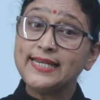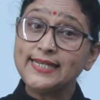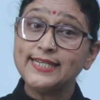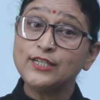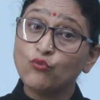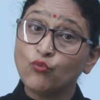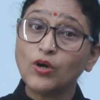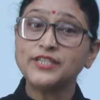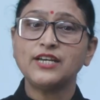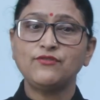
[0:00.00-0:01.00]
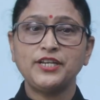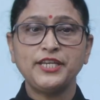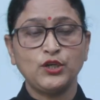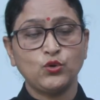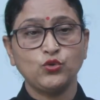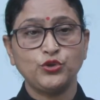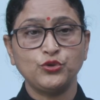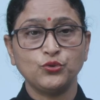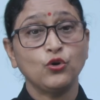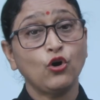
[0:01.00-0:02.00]
ही डिड वट एवर ही कुड
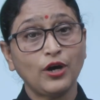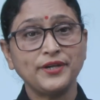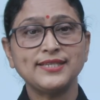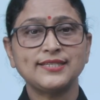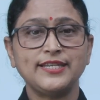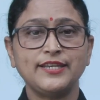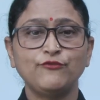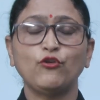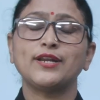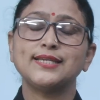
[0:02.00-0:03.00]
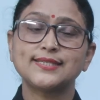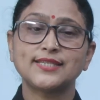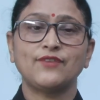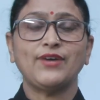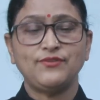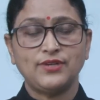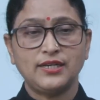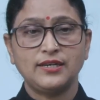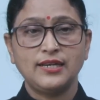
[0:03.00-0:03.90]
डू ऑनेस्टली फॉर हिज सर्वाइवल